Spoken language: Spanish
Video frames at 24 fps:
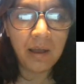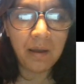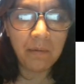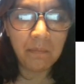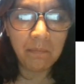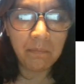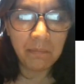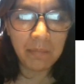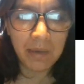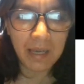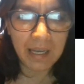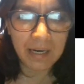
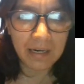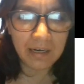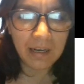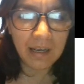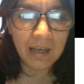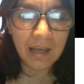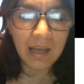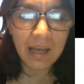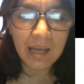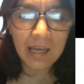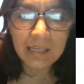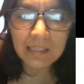Bien,
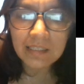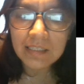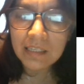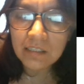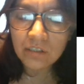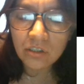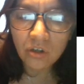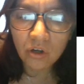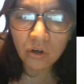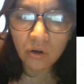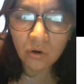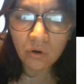estas
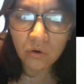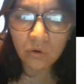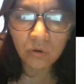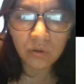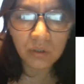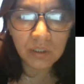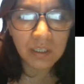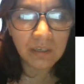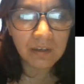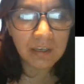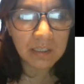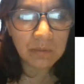no
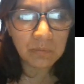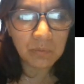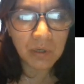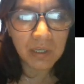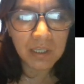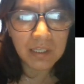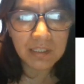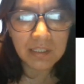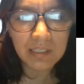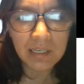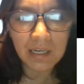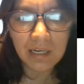conjuntivas
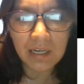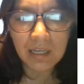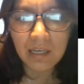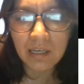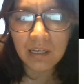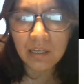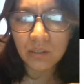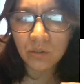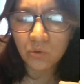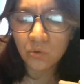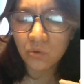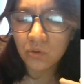pueden ser
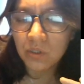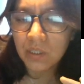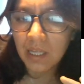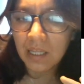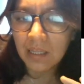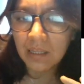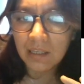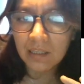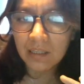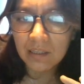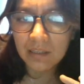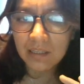
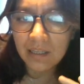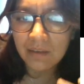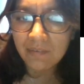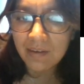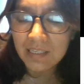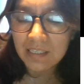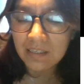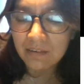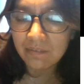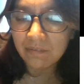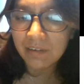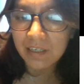sustantivas
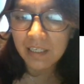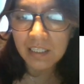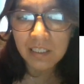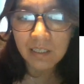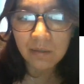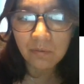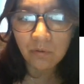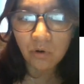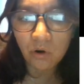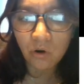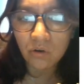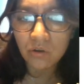de
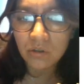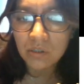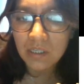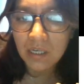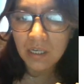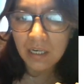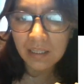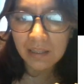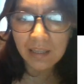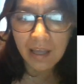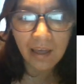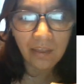infinitivo
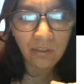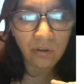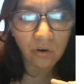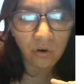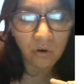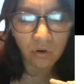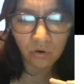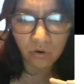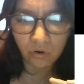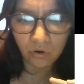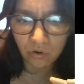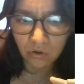concertado
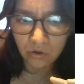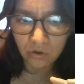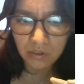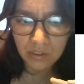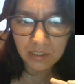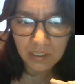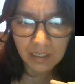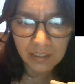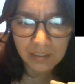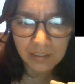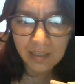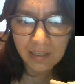o no
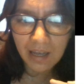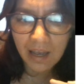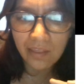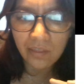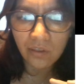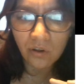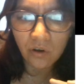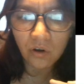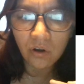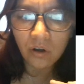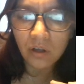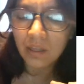
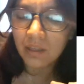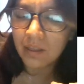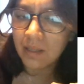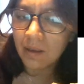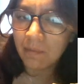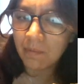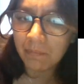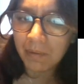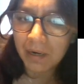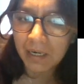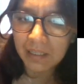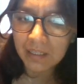concertado, de
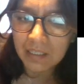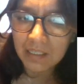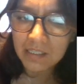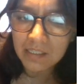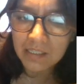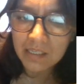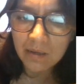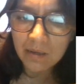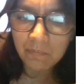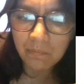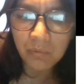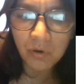
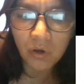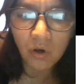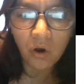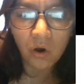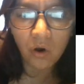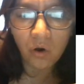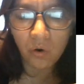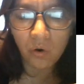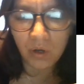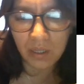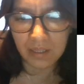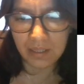participio
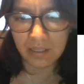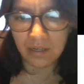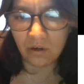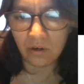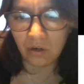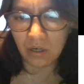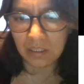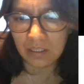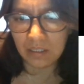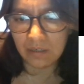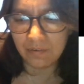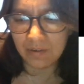o
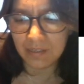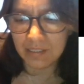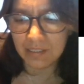interrogativas